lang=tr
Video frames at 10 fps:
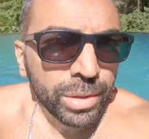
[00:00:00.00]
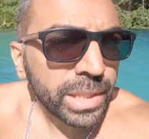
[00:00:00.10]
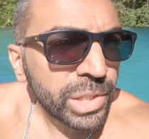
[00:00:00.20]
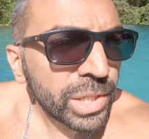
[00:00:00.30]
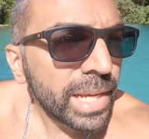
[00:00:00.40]
Onlar
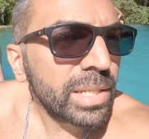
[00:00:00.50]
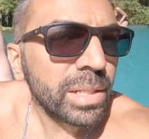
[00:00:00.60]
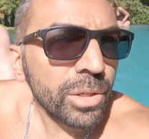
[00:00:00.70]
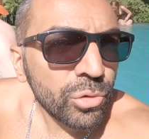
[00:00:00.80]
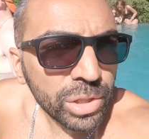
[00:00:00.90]
için
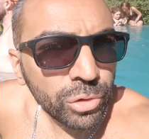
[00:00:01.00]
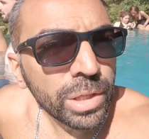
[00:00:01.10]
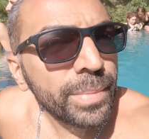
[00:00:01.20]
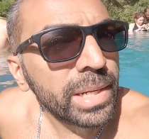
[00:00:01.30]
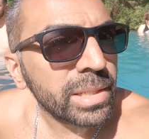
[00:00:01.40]
ekstra ücret
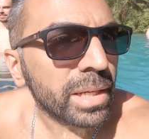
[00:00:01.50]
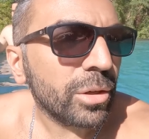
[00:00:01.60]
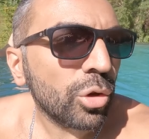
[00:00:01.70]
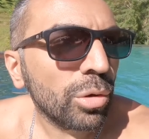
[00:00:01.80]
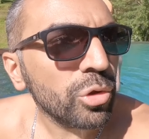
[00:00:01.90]
ödemeniz
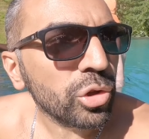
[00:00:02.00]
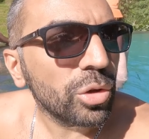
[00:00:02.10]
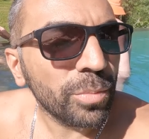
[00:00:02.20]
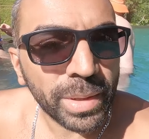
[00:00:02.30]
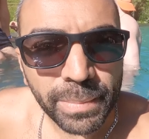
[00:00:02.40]
gerekiyormuş.
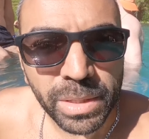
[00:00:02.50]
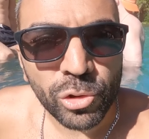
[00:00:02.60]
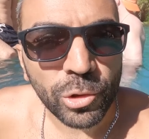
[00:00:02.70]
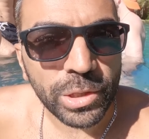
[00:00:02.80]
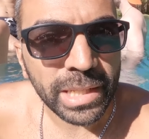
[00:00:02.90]
Benim de
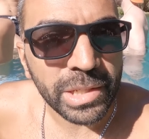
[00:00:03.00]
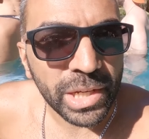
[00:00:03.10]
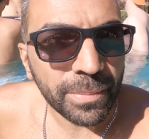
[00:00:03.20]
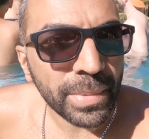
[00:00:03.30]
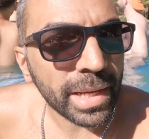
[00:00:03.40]
çok
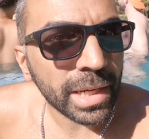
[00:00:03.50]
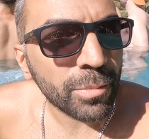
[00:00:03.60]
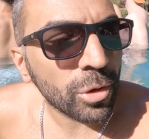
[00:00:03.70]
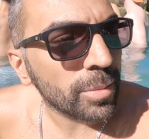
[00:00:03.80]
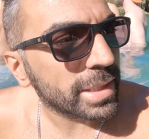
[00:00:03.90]
salıncak
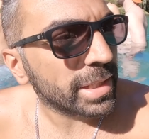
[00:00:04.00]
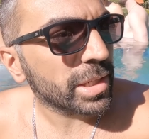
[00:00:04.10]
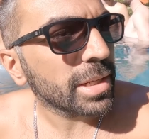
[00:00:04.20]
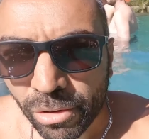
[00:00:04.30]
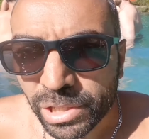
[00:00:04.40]
merakım olmadığı
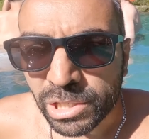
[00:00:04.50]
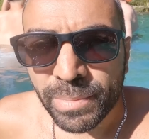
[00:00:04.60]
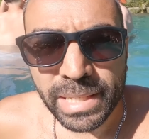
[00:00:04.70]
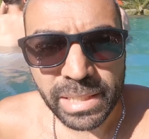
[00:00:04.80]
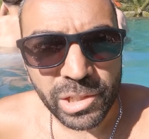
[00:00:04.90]
için o kısmı
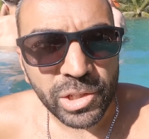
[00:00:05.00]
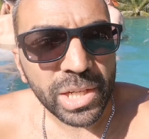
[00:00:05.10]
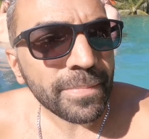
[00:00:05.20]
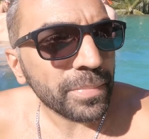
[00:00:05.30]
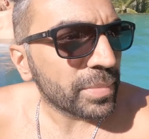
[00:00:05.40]
es geçeceğim.